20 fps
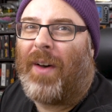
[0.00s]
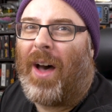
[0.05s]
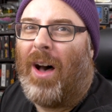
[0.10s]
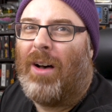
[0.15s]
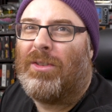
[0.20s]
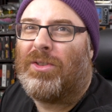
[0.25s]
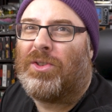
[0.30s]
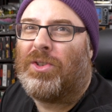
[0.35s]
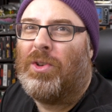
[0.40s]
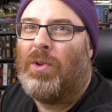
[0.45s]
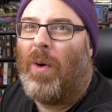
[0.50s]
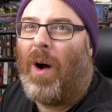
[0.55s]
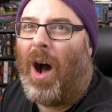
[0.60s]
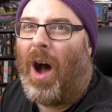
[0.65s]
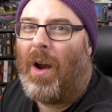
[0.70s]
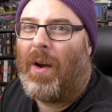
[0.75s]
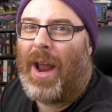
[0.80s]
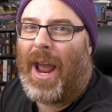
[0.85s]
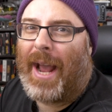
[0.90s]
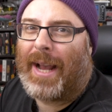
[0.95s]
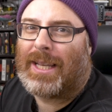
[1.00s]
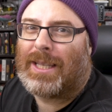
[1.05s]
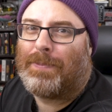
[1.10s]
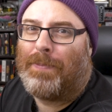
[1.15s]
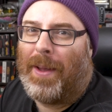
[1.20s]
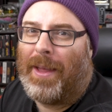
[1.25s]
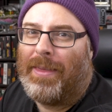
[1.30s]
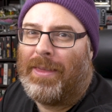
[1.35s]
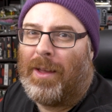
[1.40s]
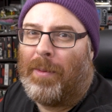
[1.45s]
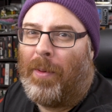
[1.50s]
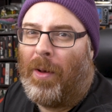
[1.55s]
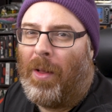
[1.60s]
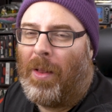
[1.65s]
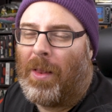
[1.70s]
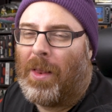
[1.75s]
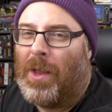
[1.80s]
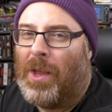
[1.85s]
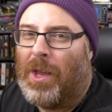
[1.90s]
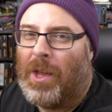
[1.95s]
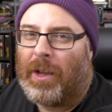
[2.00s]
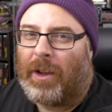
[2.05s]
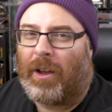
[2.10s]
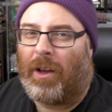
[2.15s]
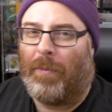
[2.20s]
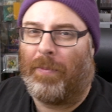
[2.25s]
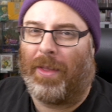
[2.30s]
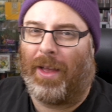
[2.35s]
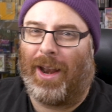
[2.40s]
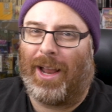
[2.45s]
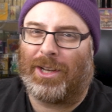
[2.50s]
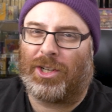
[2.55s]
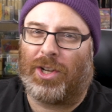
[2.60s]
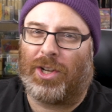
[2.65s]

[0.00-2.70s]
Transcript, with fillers: phrase You are expendable, comme dans la